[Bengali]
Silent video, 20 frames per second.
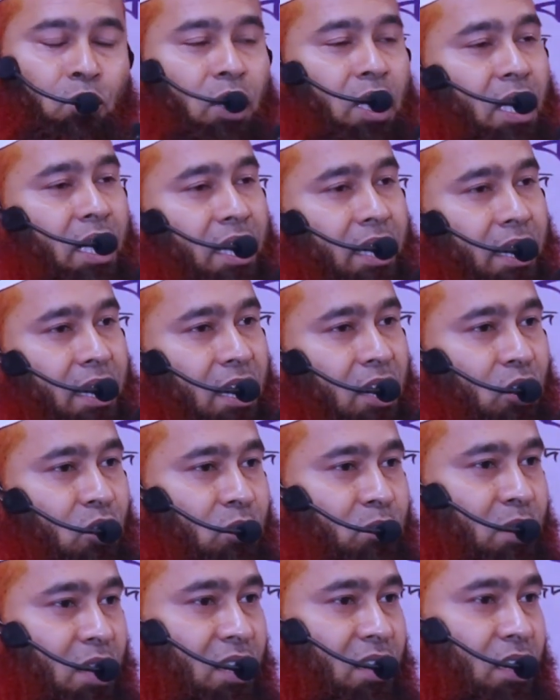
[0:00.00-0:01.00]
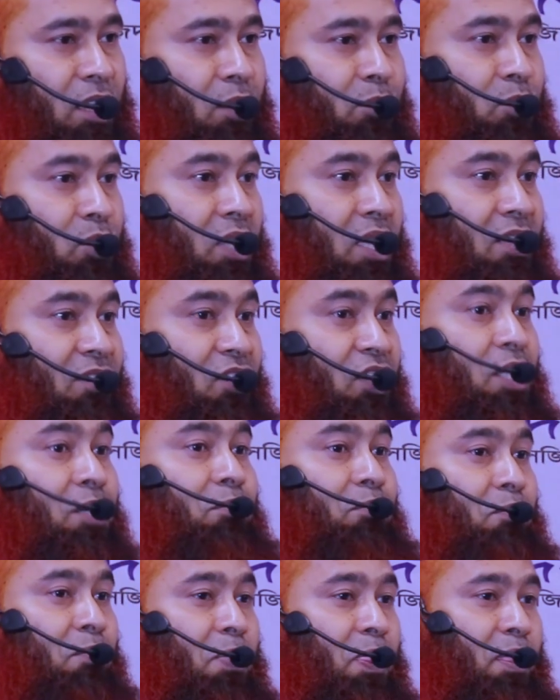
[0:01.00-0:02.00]
উলাইক আলহম আদাবন
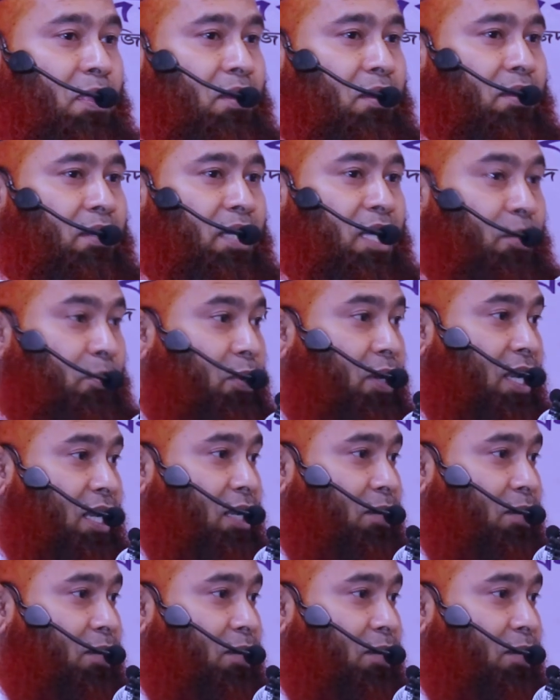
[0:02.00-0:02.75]
আদিম এরপর